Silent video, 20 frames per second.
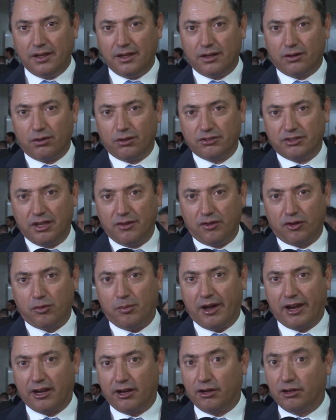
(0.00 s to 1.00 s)
inclusive com
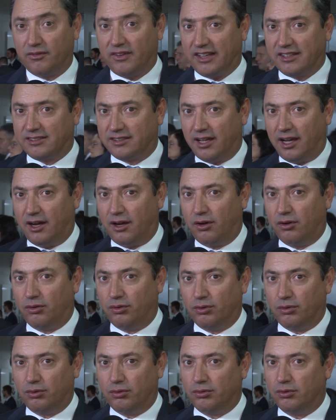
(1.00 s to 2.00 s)
uma
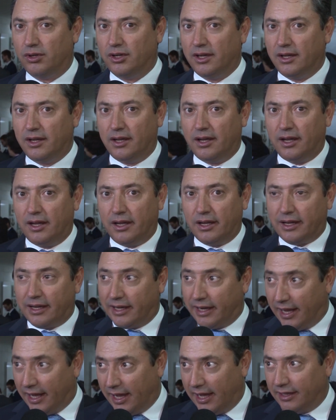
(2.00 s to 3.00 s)
renovação
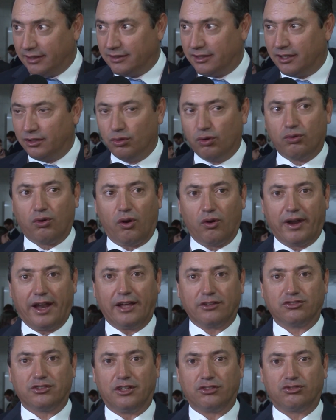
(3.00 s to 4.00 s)
grande no
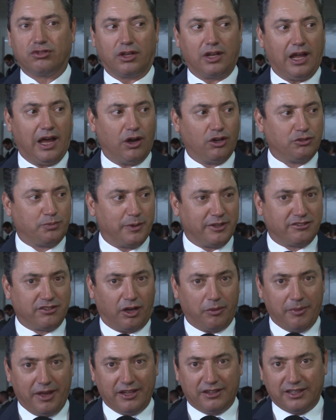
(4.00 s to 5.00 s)
Congresso Nacional,
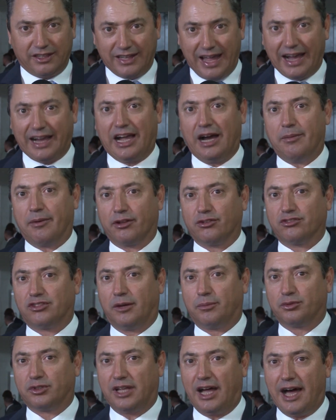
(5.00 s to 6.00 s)
especialmente na Câmara dos
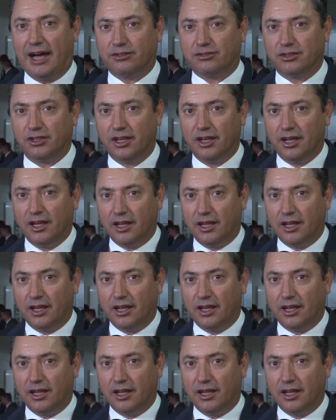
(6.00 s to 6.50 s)
Deputados,